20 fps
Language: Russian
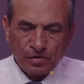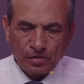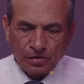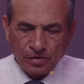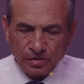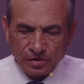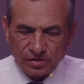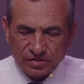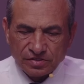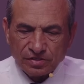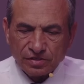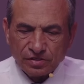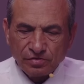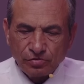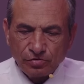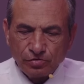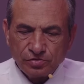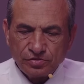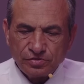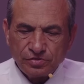э, я
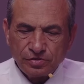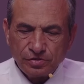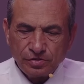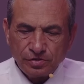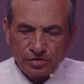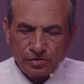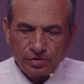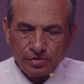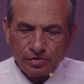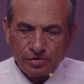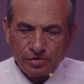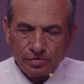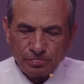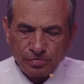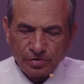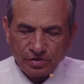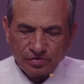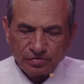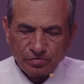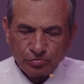остановлюсь
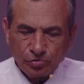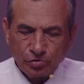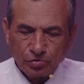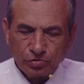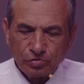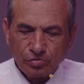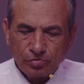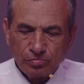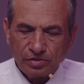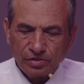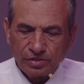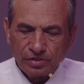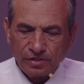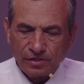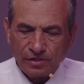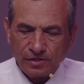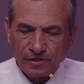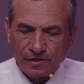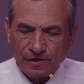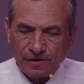э, первым долгом
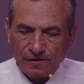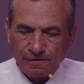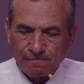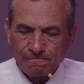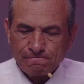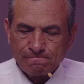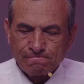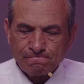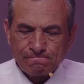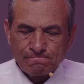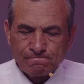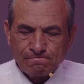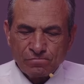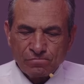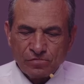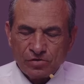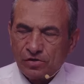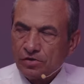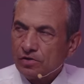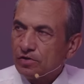на
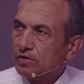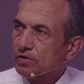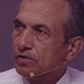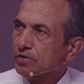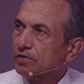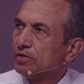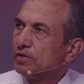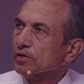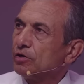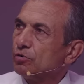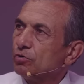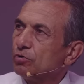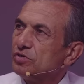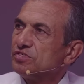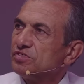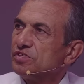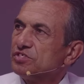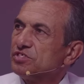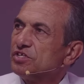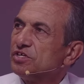Э,
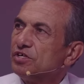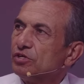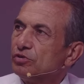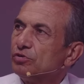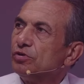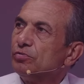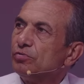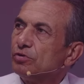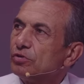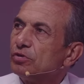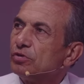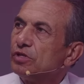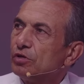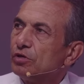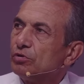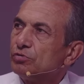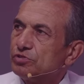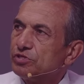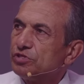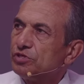какое значение это
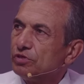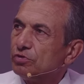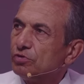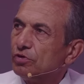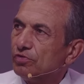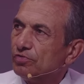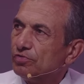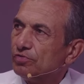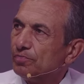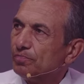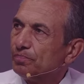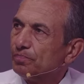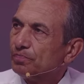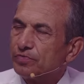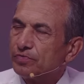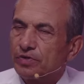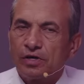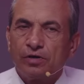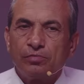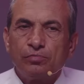имело для учеников.
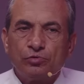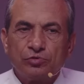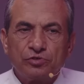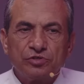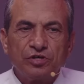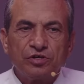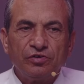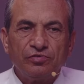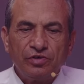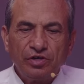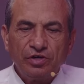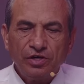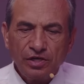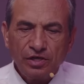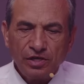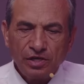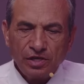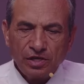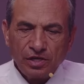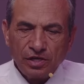Как мы уже
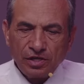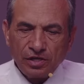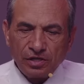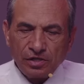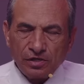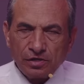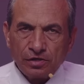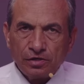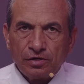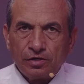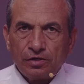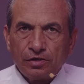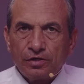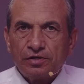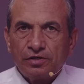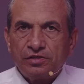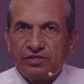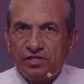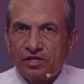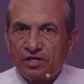говорили,
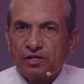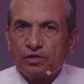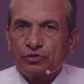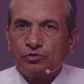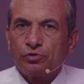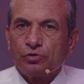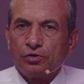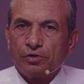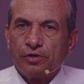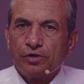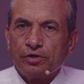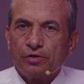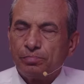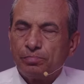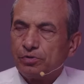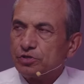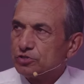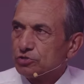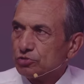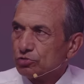э, те,
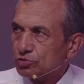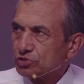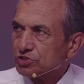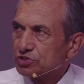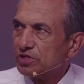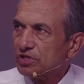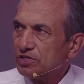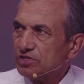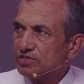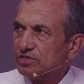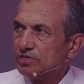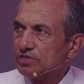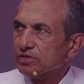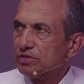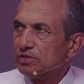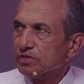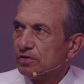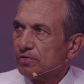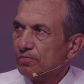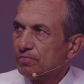которые
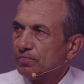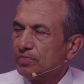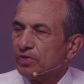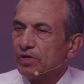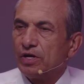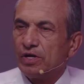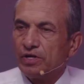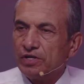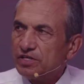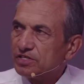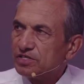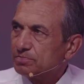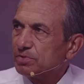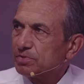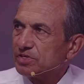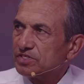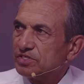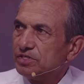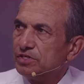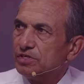послушались, они
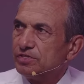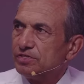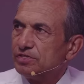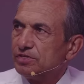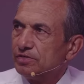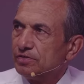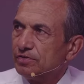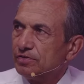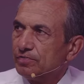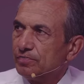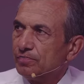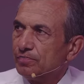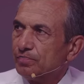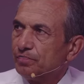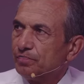спаслись.